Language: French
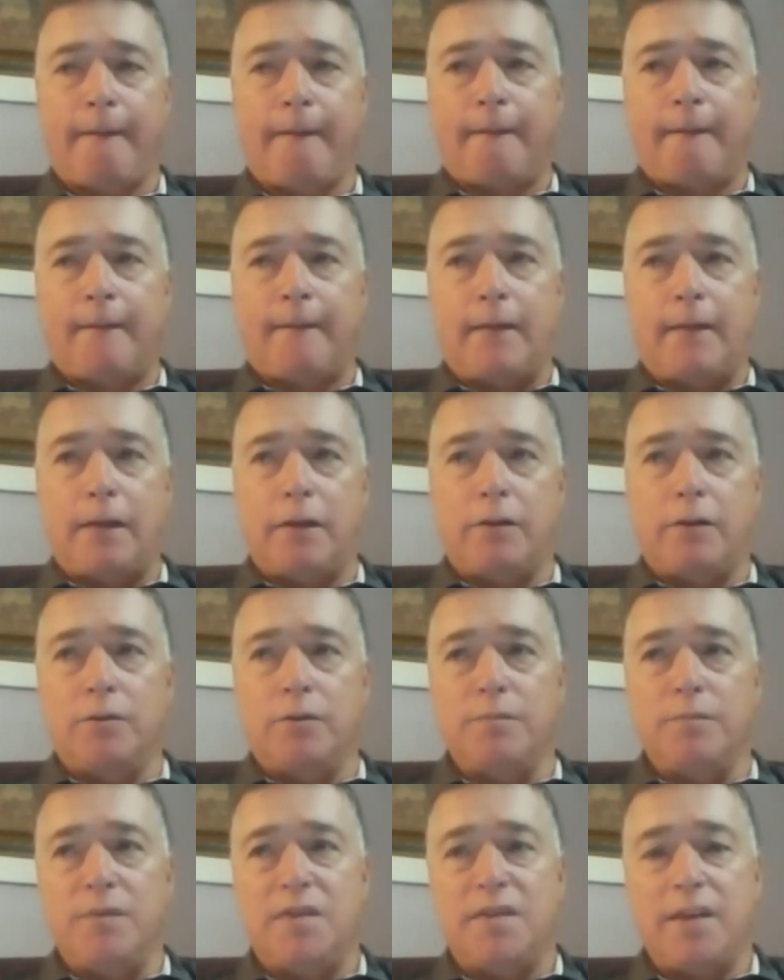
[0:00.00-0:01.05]
Euh, on
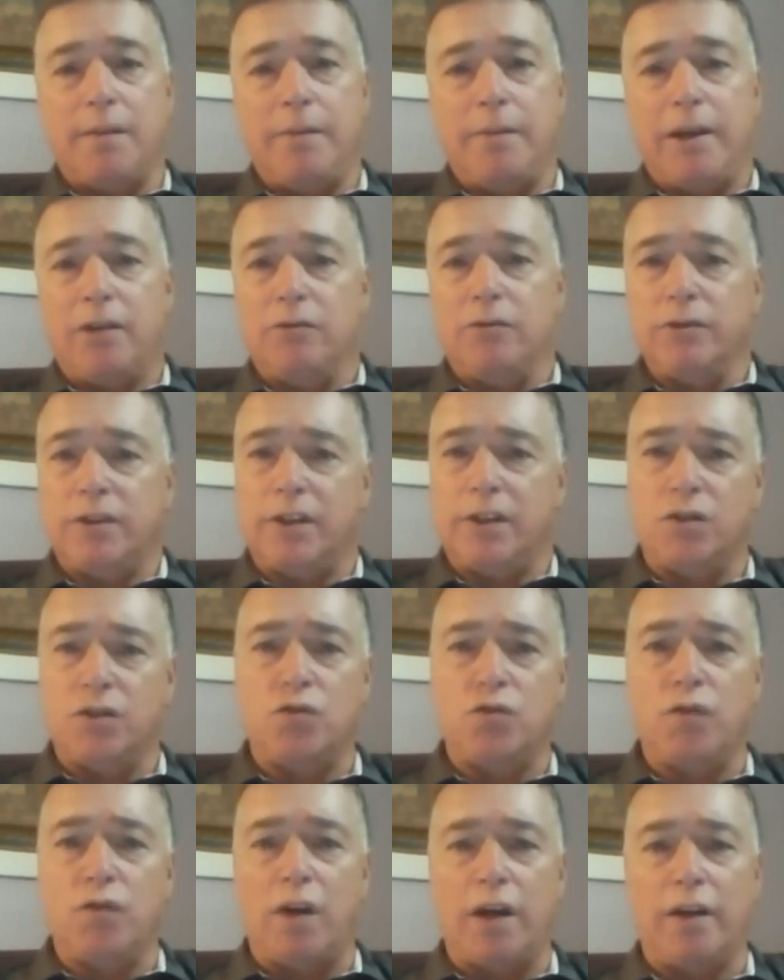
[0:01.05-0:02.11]
me disait, ah ben, écoute, quand
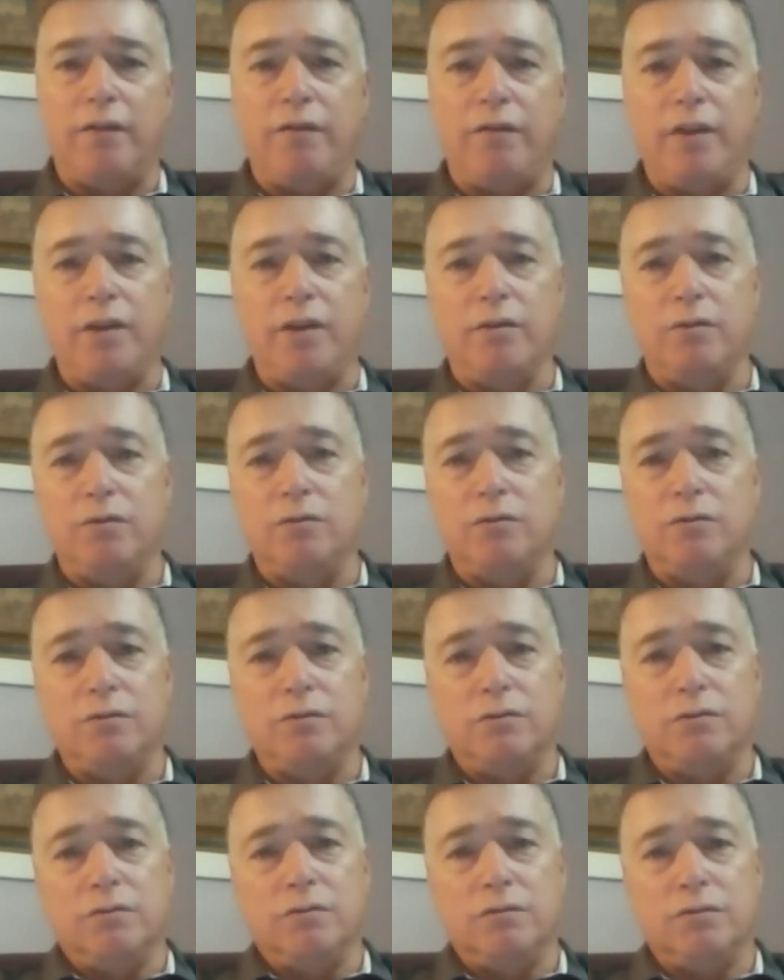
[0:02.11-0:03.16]
tu vas arriver au,
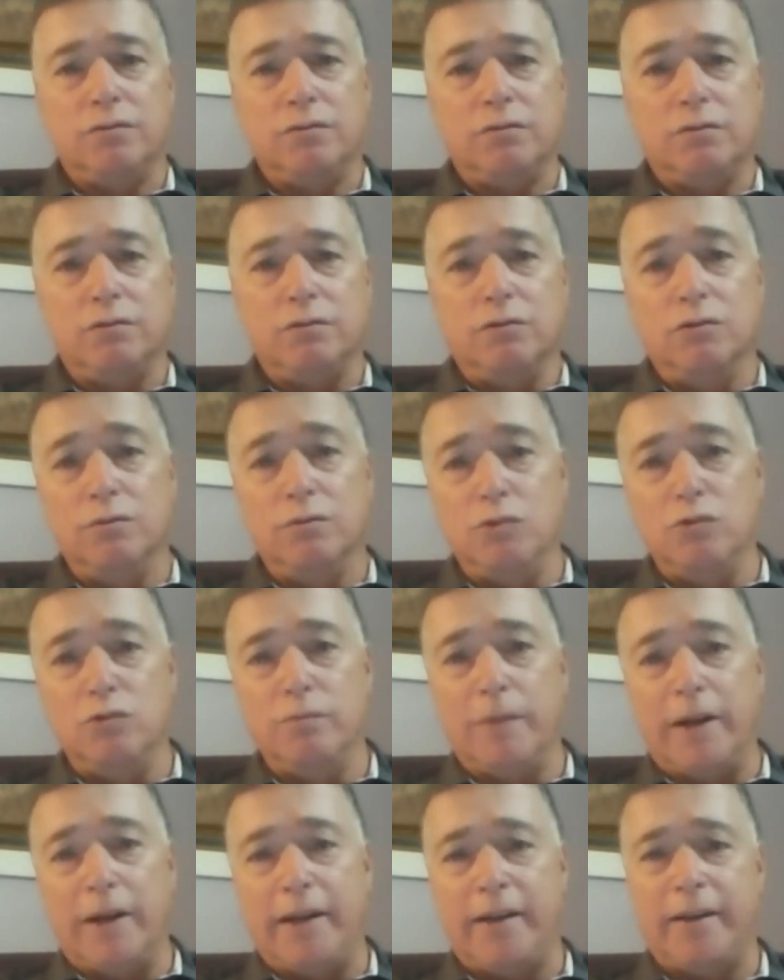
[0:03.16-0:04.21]
bout,
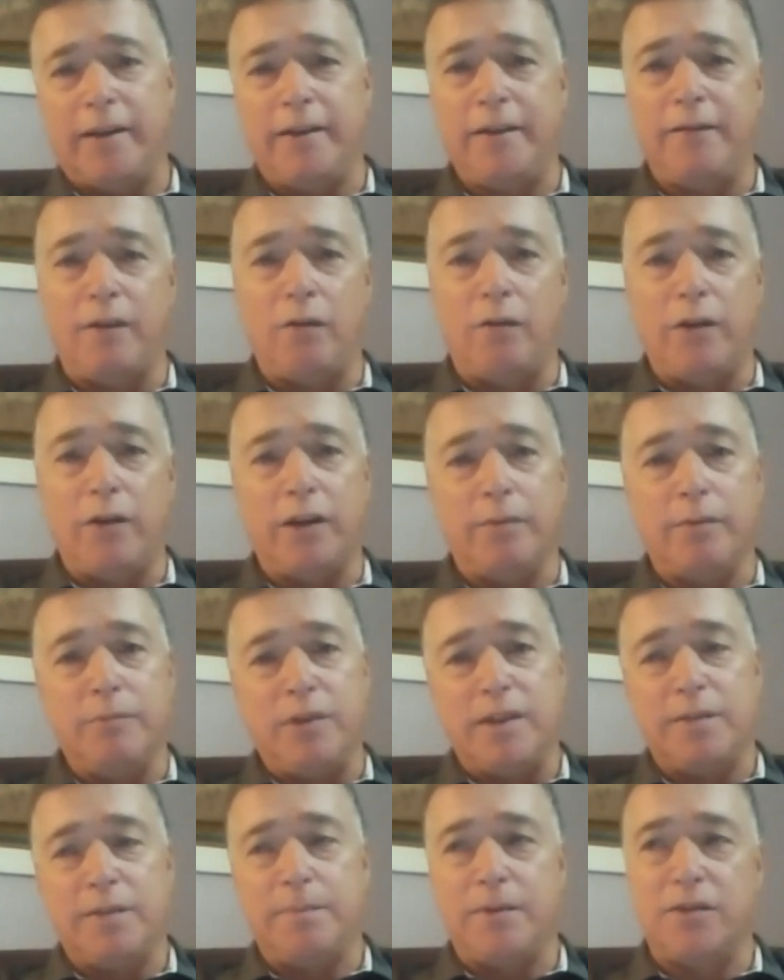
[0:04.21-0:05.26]
ben, euh, il va y avoir comme
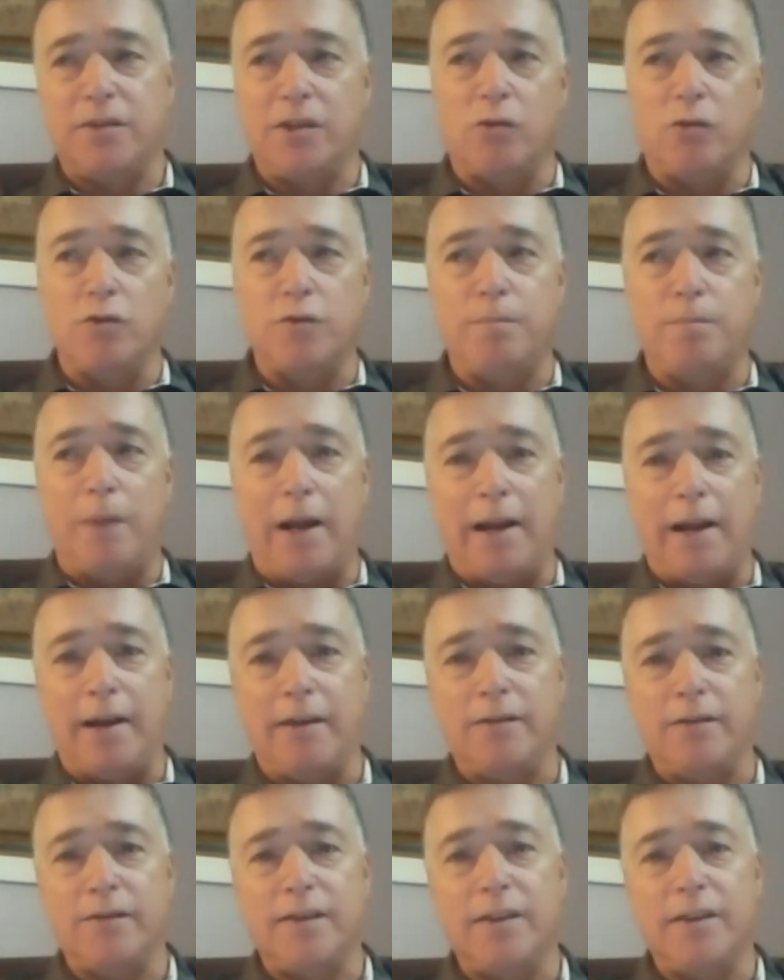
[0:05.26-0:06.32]
une espèce de grosse
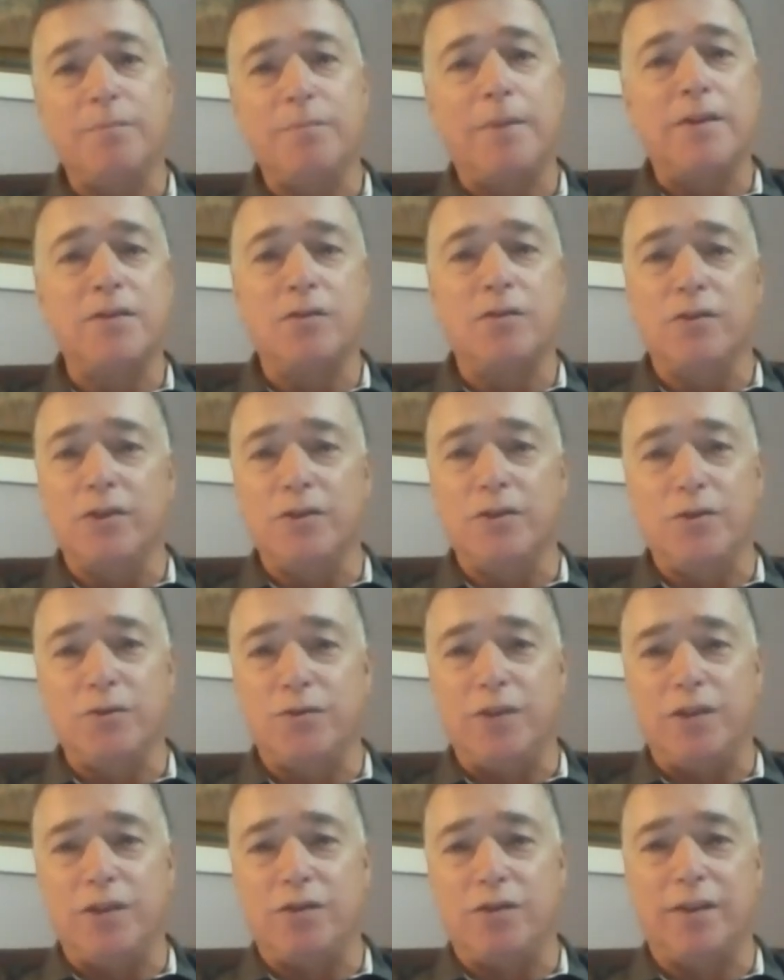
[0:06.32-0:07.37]
balance. Hein. Je pense qu'on a tous
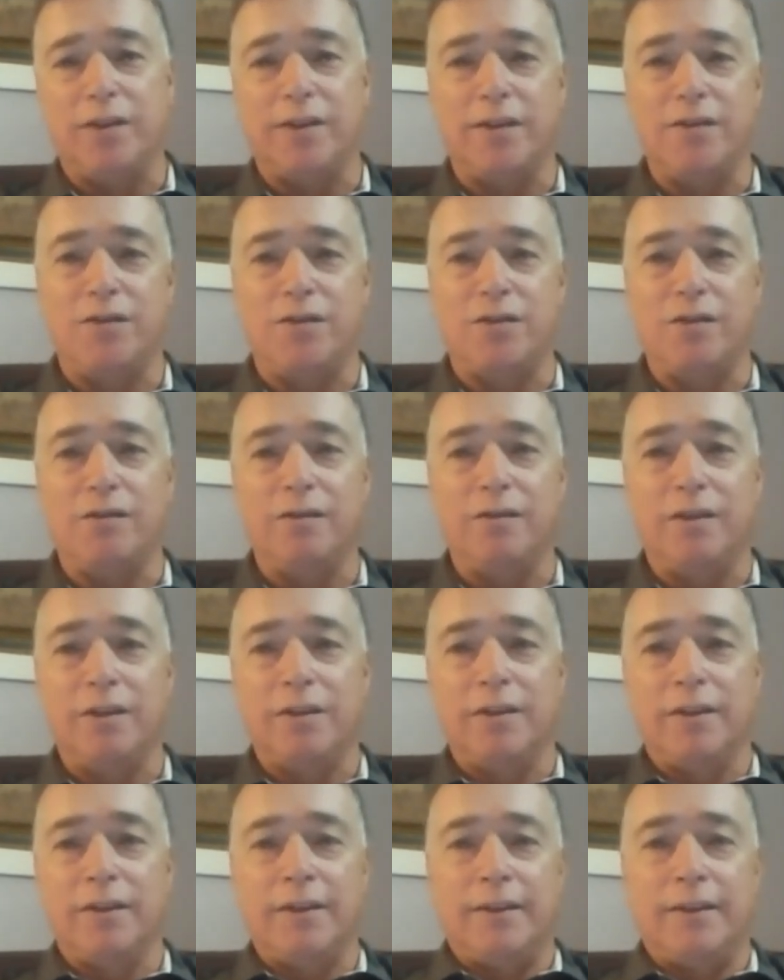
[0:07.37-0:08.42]
déjà mm. entendu ça.
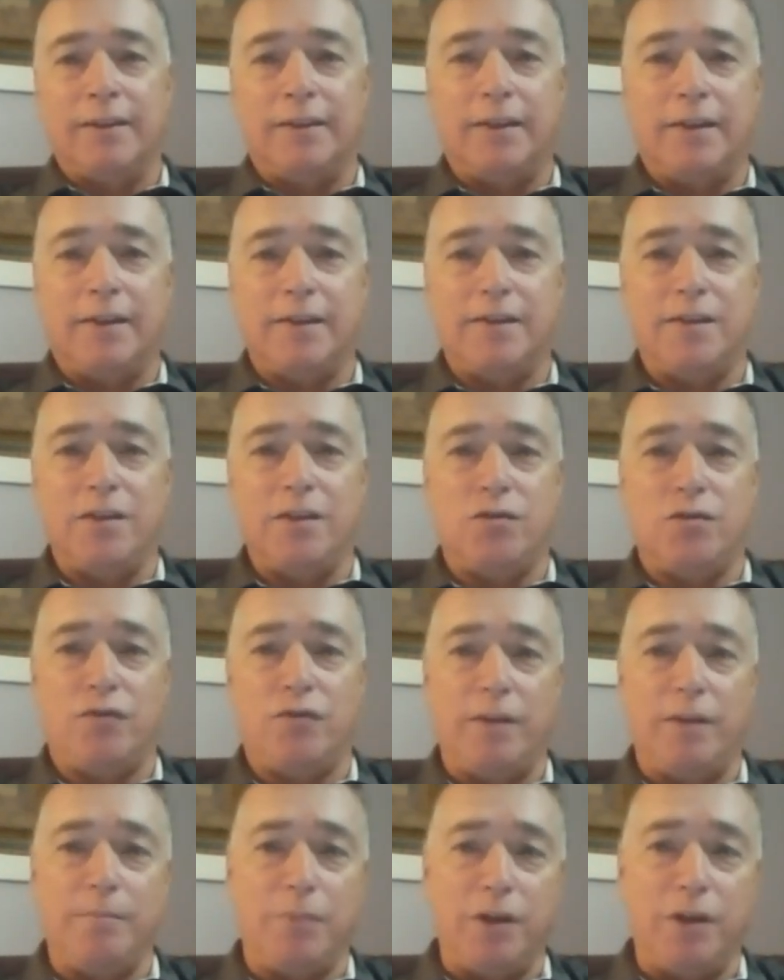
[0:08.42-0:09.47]
Euh, si tu
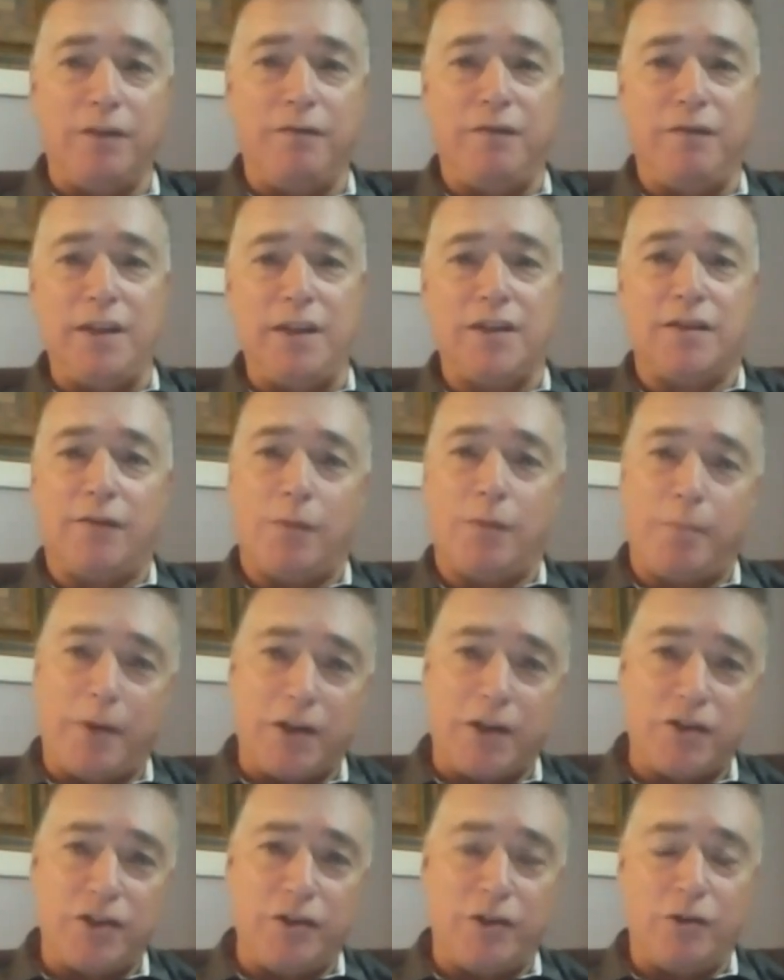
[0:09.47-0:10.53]
fais une bonne vie, ça va
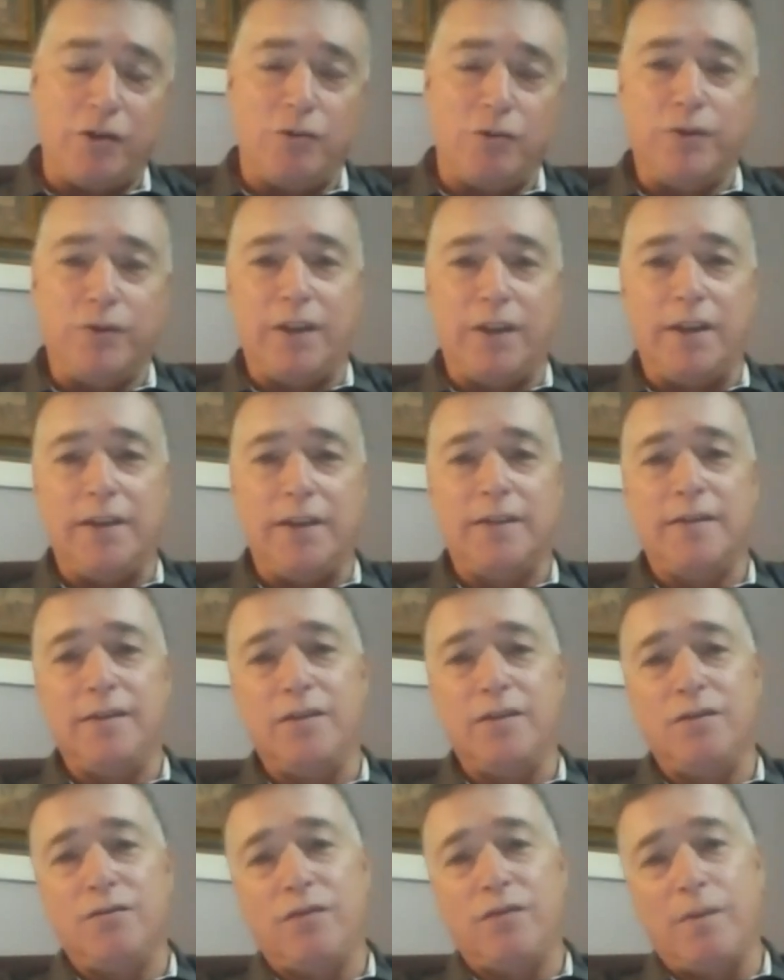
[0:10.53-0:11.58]
pencher d'un côté.
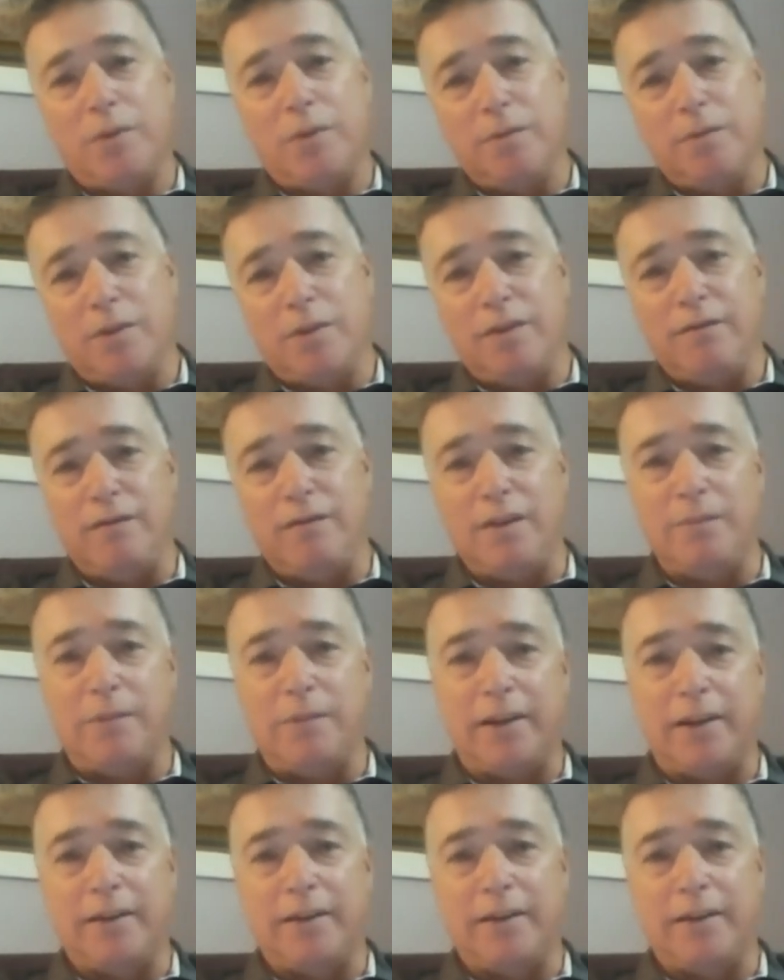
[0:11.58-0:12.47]
Si tu ne fais pas une bonne vie, ben.